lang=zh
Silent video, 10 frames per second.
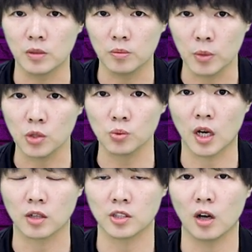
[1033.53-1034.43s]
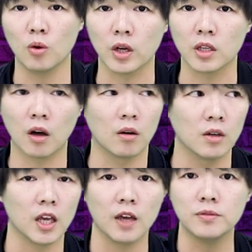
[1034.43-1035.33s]
的民主党想要回到
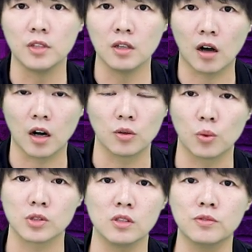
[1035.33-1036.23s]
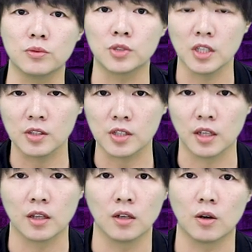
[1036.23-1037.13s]
FDR 罗斯福新
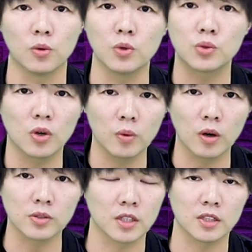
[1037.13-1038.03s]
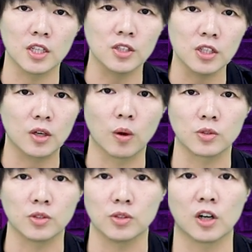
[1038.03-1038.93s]
政、呃 Woodrow Wilson 的经济
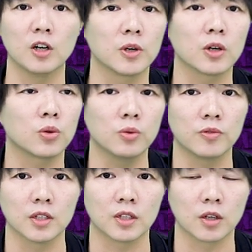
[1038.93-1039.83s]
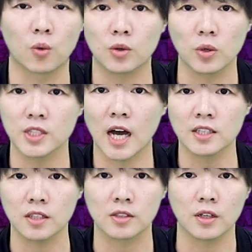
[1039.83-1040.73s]
控制、Herbert Hoover 的国家
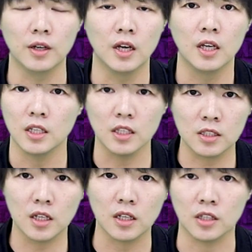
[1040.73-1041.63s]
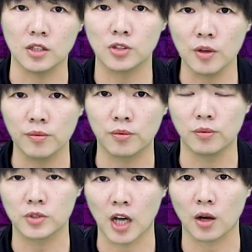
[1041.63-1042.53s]
建设，一切以政
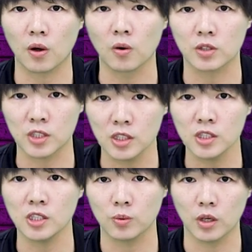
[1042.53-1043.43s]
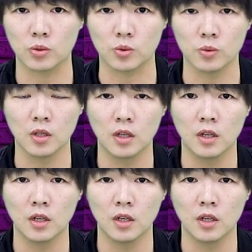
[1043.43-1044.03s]
府掌控经济为主。